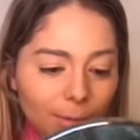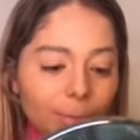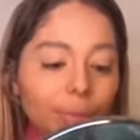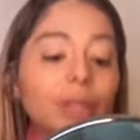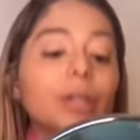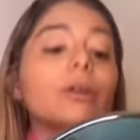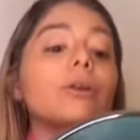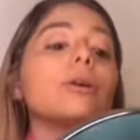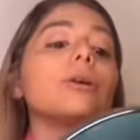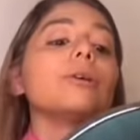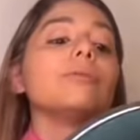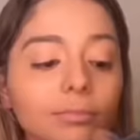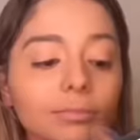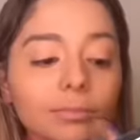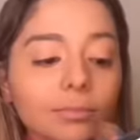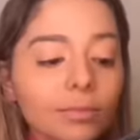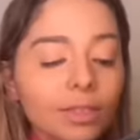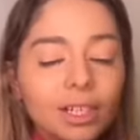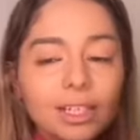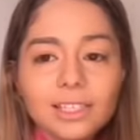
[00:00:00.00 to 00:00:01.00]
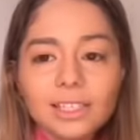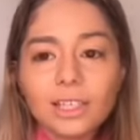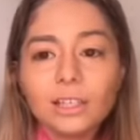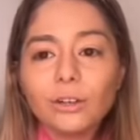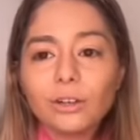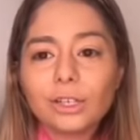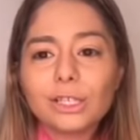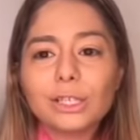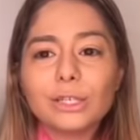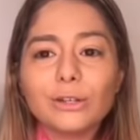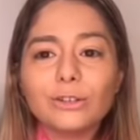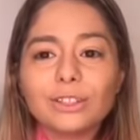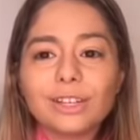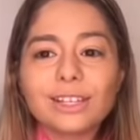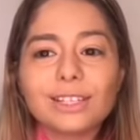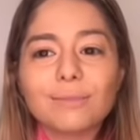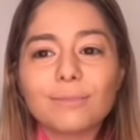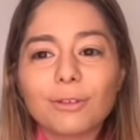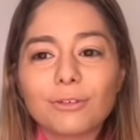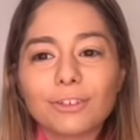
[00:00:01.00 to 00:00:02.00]
pero siento que si no
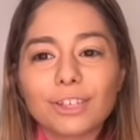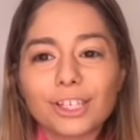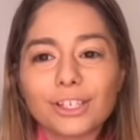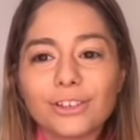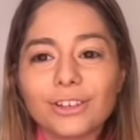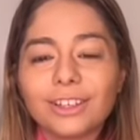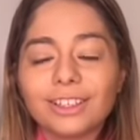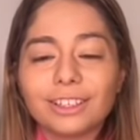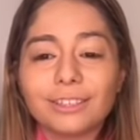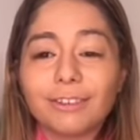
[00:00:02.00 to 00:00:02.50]
tenés imperfecciones